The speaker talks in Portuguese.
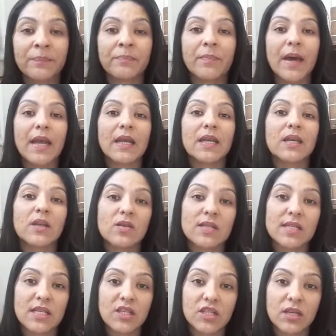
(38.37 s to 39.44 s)
para que nós
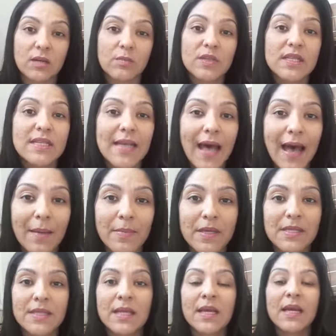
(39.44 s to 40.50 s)
sejamos
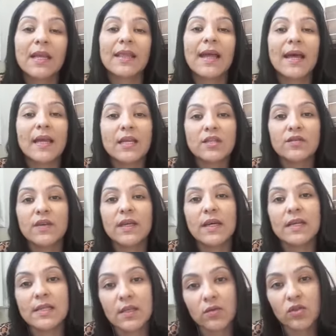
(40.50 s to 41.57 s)
sábias na
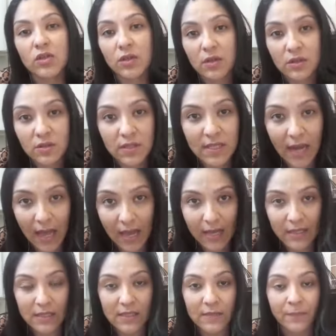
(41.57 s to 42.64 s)
edificação de nossos
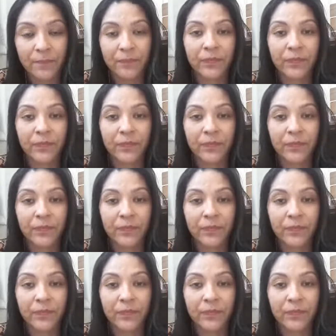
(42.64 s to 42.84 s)
lares.